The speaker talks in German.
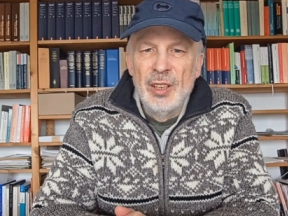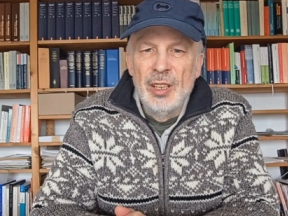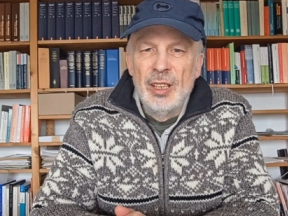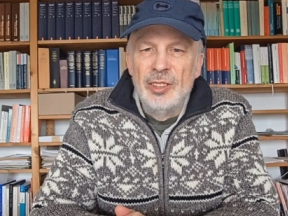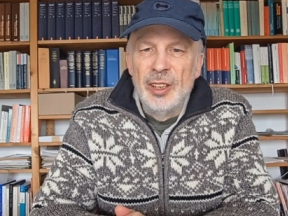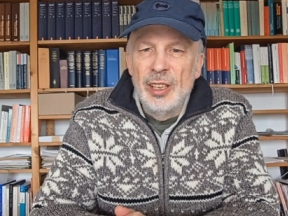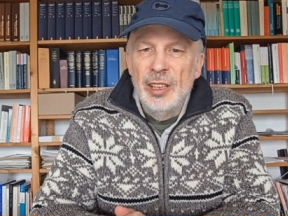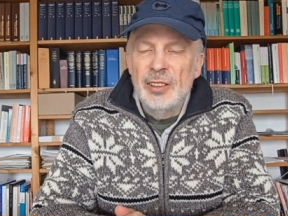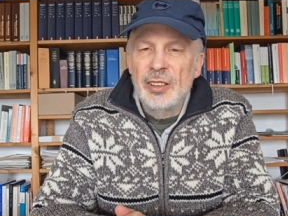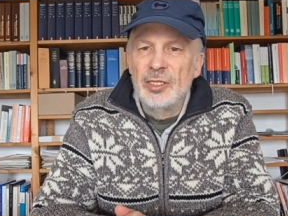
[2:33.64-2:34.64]
Sie
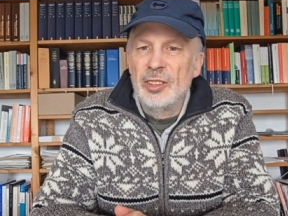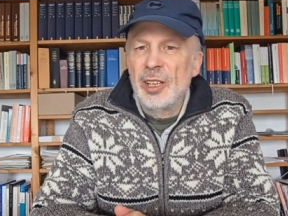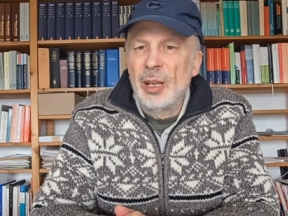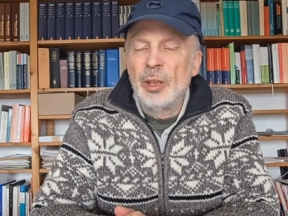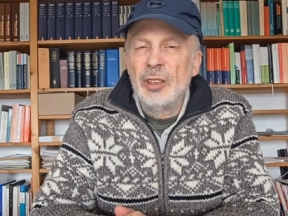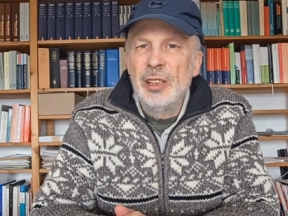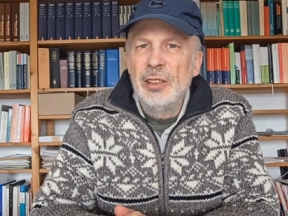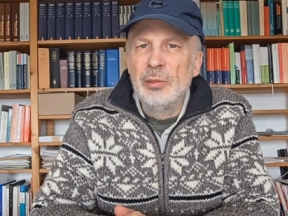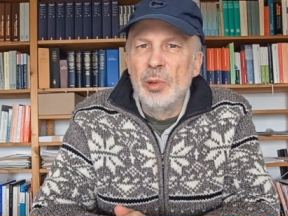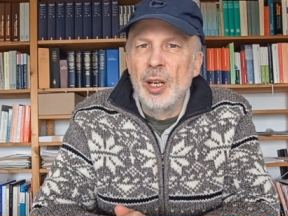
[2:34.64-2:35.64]
richtete sich aber nicht
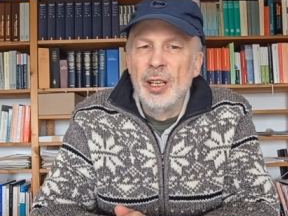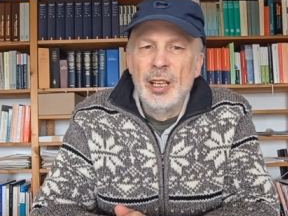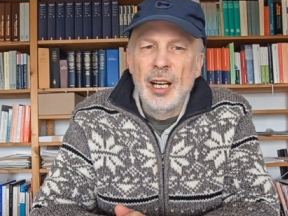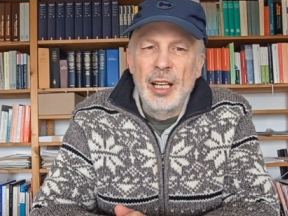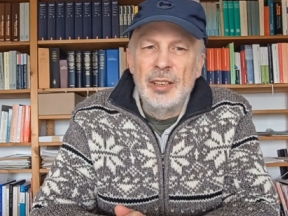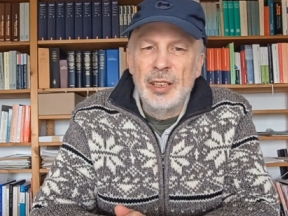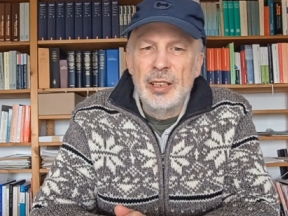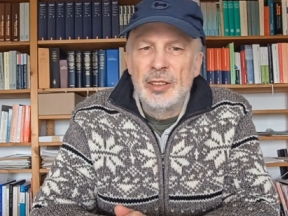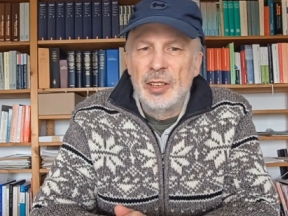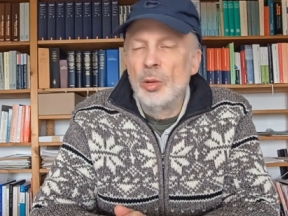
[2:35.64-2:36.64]
nur an
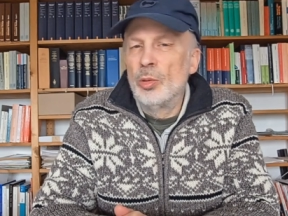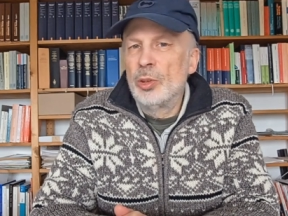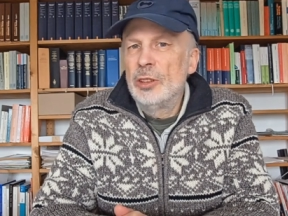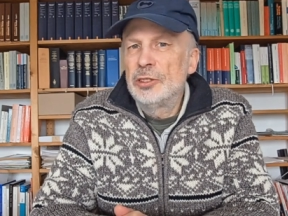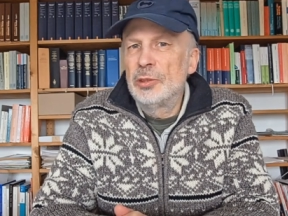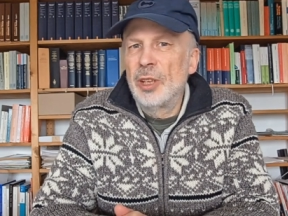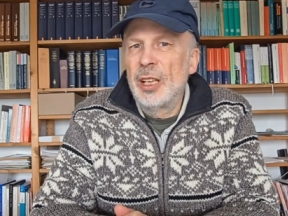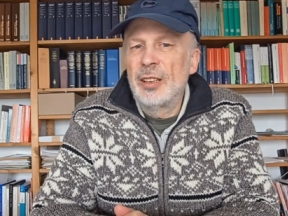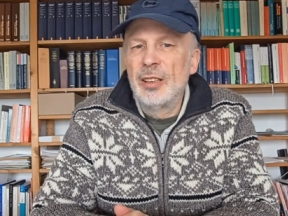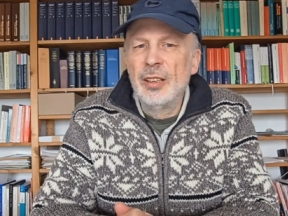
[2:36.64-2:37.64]

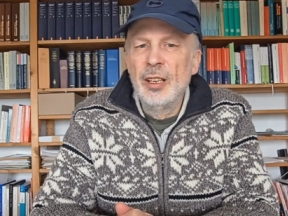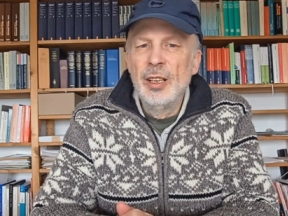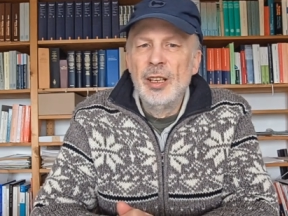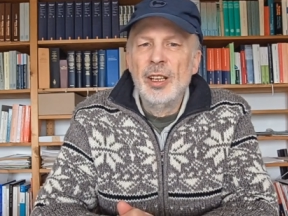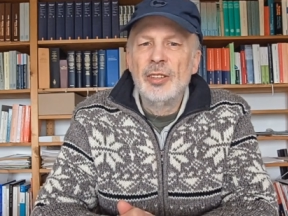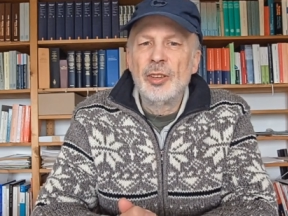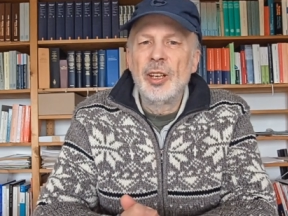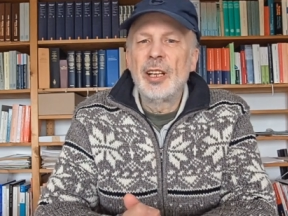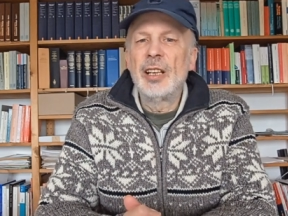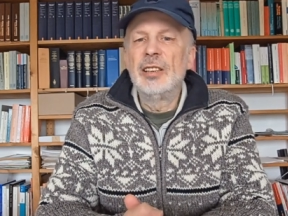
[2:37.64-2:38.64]
Theologiestudenten, sondern
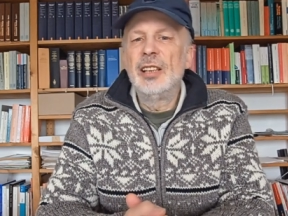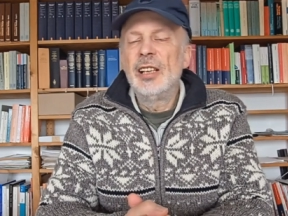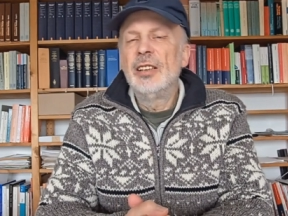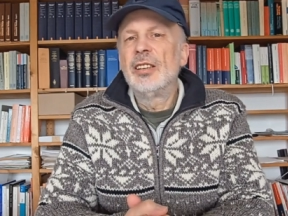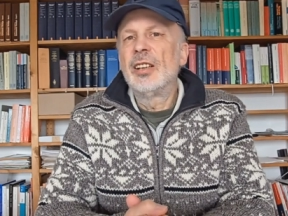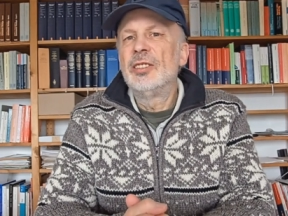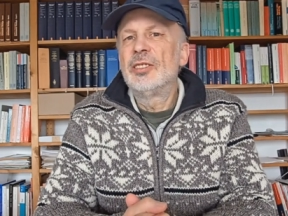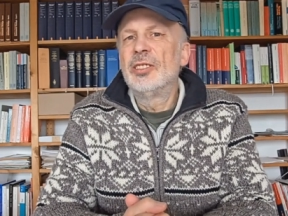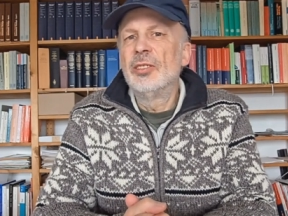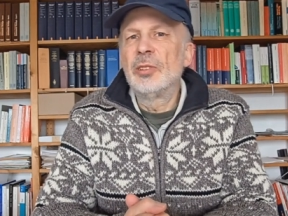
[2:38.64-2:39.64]
an jeden
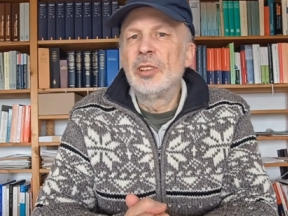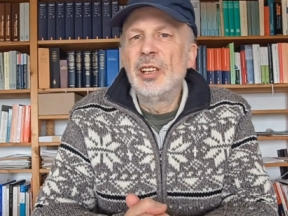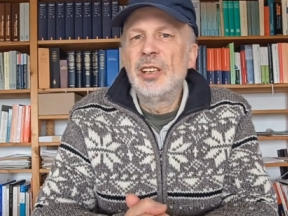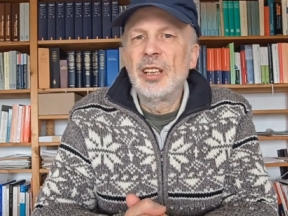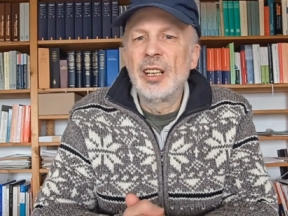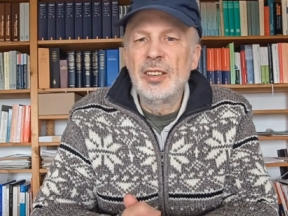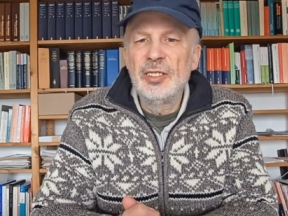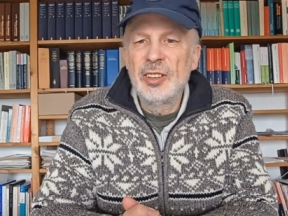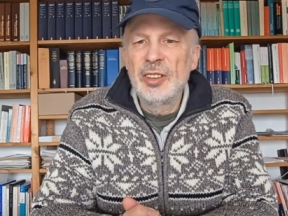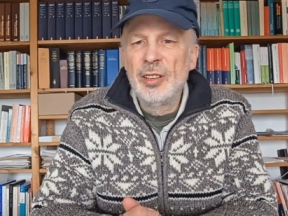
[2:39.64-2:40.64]
Christen und jede
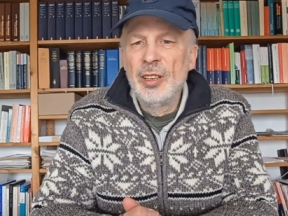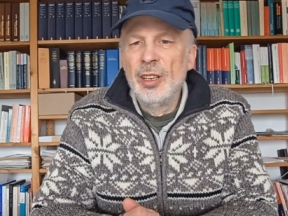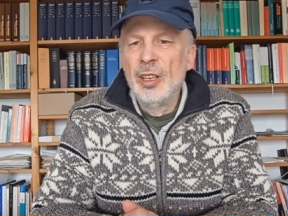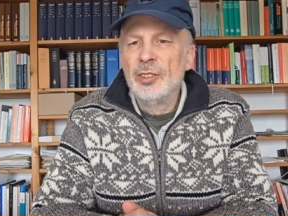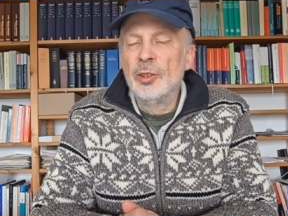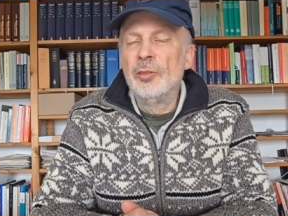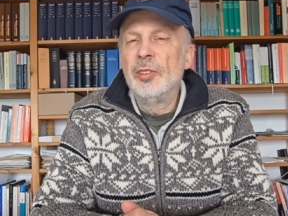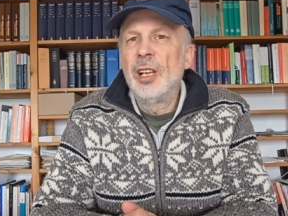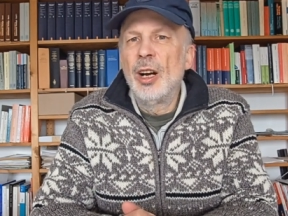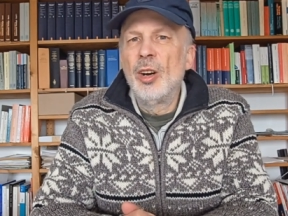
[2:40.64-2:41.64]
Christin
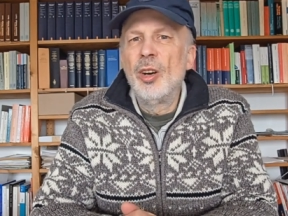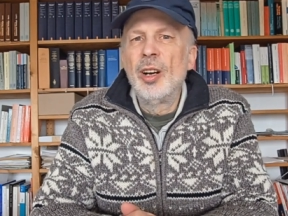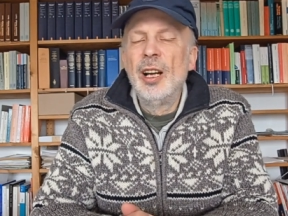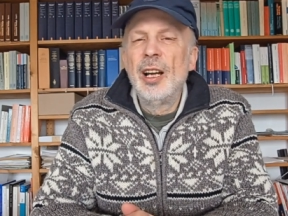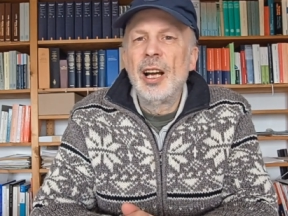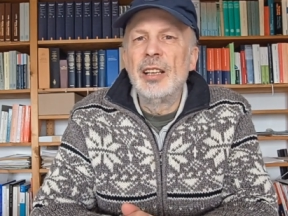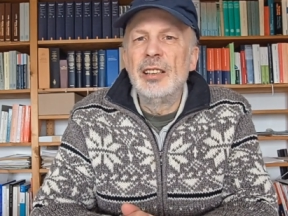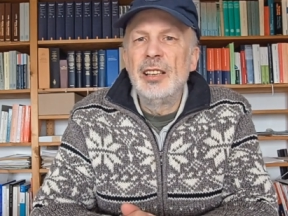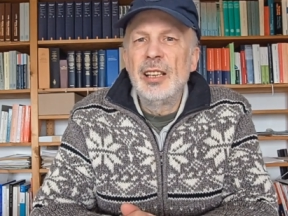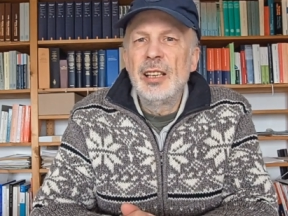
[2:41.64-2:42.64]
sowie auch an
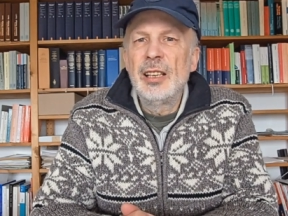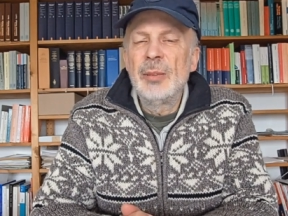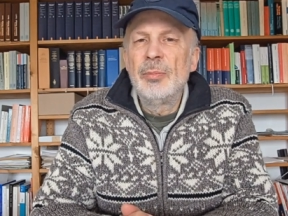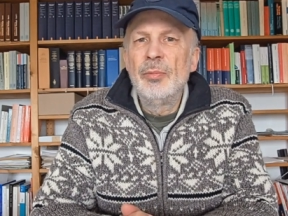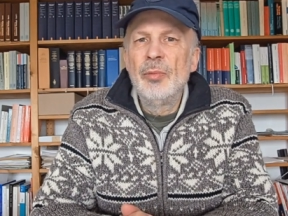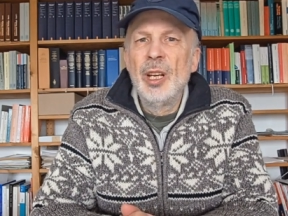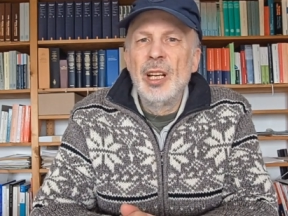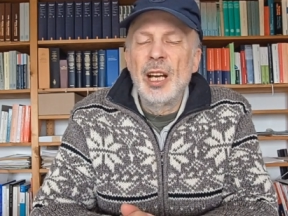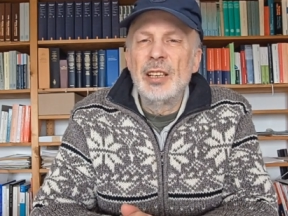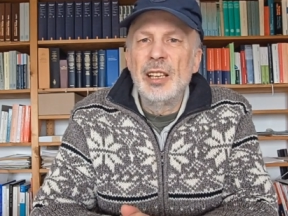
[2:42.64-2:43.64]
jedem,
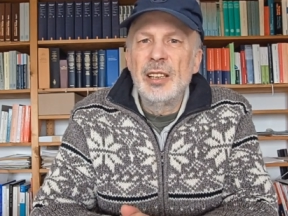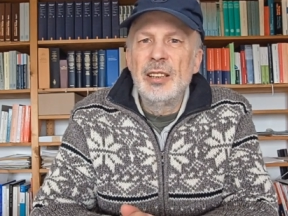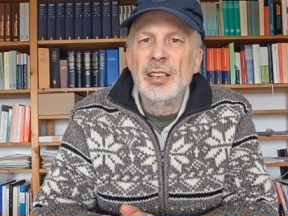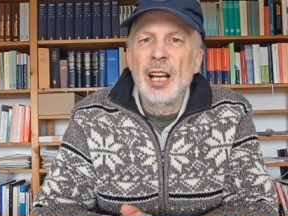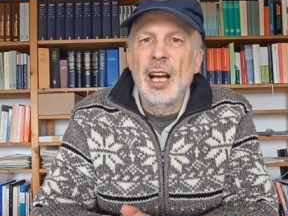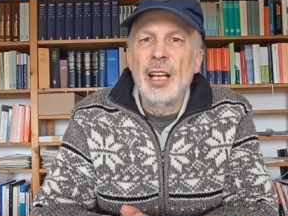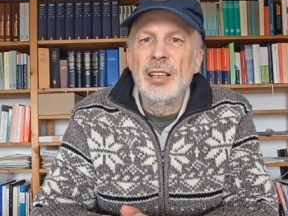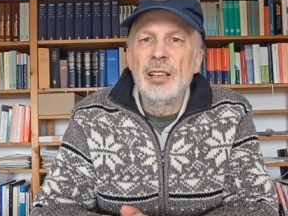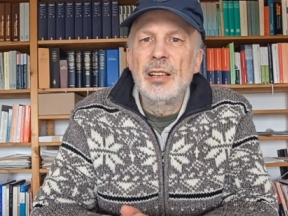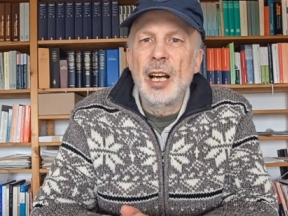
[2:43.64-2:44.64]
an jeden an,
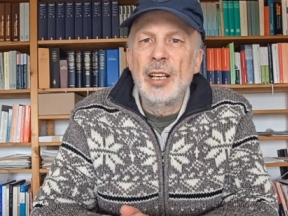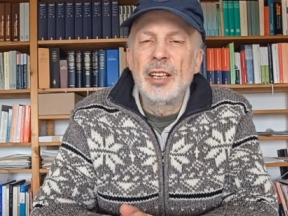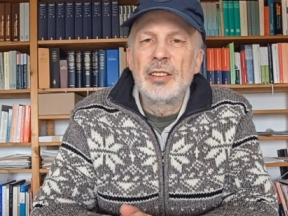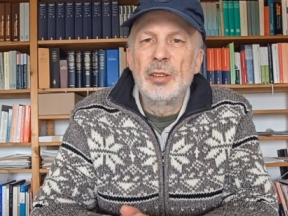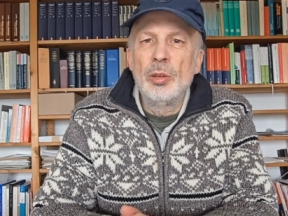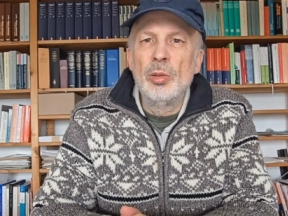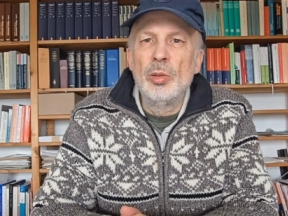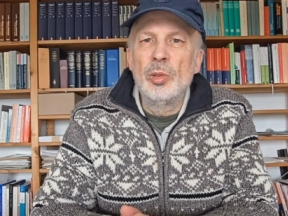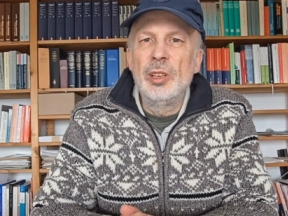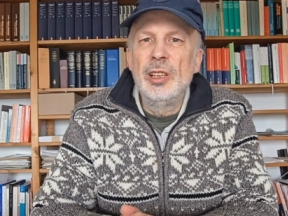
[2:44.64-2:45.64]
an der
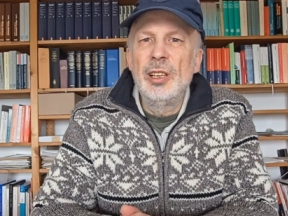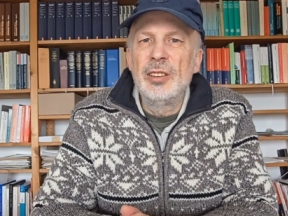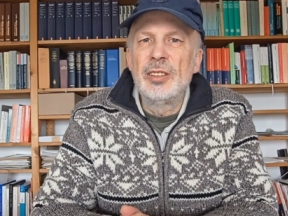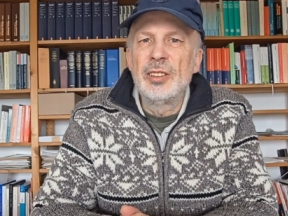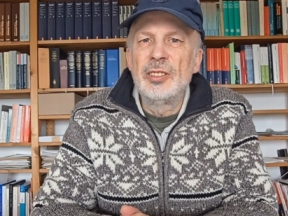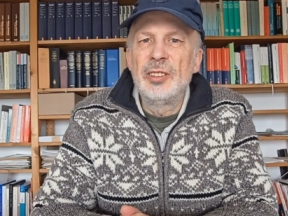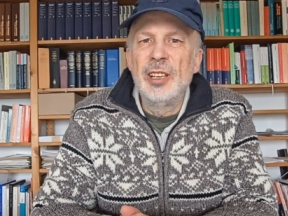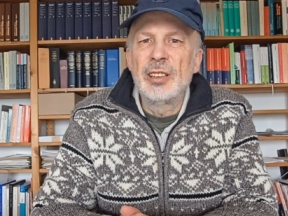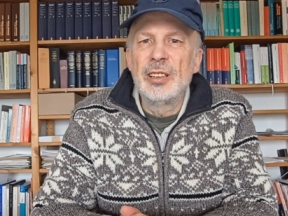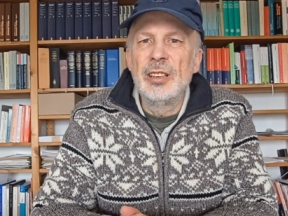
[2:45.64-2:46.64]
Theologie
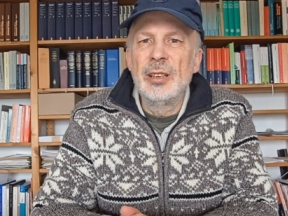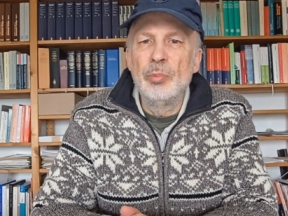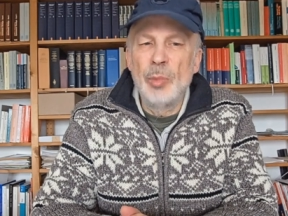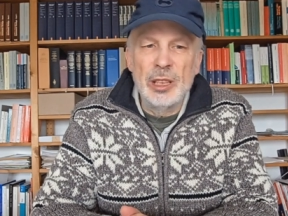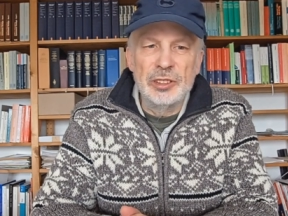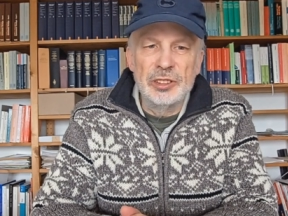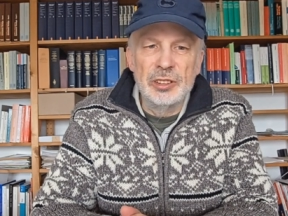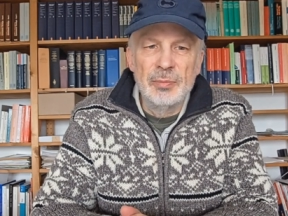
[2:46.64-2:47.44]
interessierten Menschen.